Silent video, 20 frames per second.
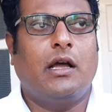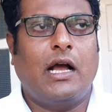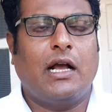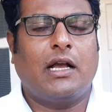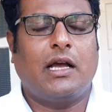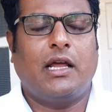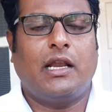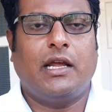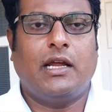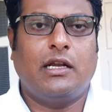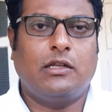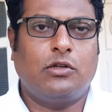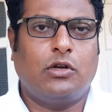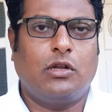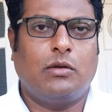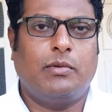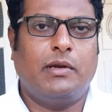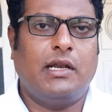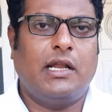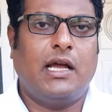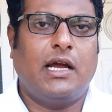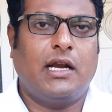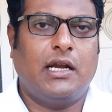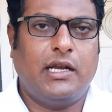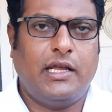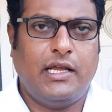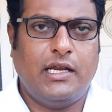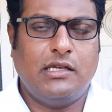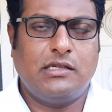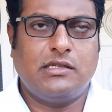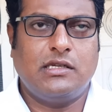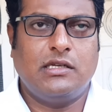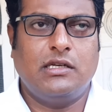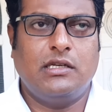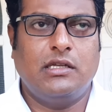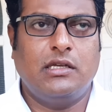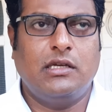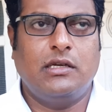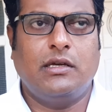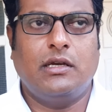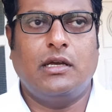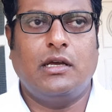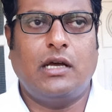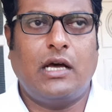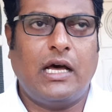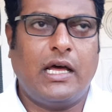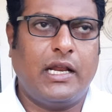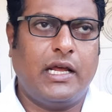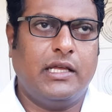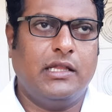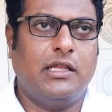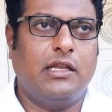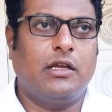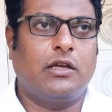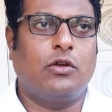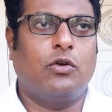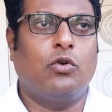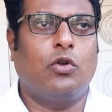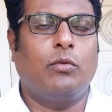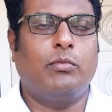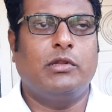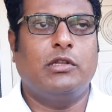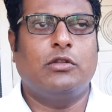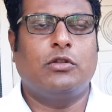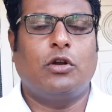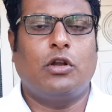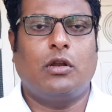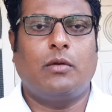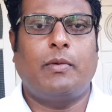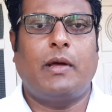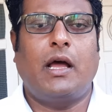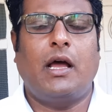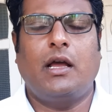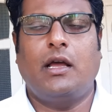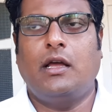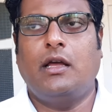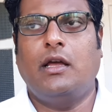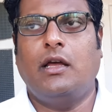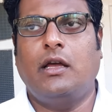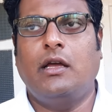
அக்கறைகள் தொடர்பில் நாங்கள் நேரில் சென்று ஆராய்ந்திருக்கின்றோம் இது தொடர்பாக